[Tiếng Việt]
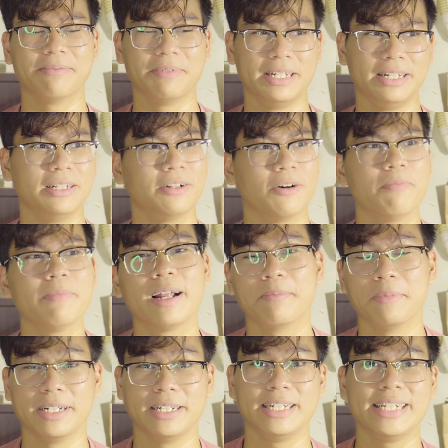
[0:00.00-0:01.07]
Mình cũng là
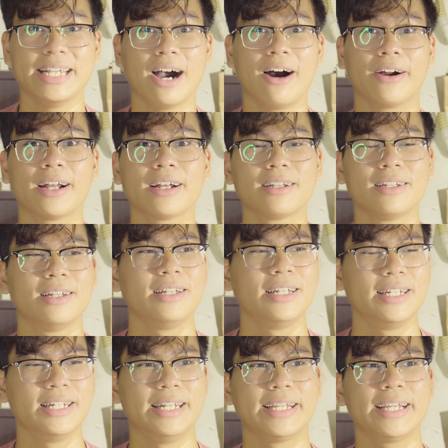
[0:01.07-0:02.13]
mình đi dọn á,
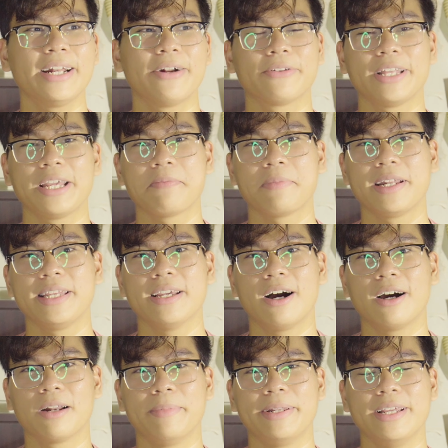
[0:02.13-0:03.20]
thì cái đầu tiên mình đi
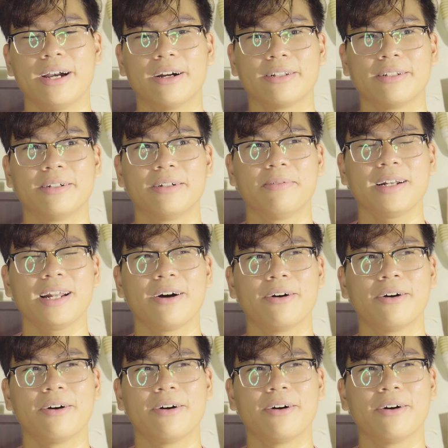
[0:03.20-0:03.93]
dọn là mình dọn bắt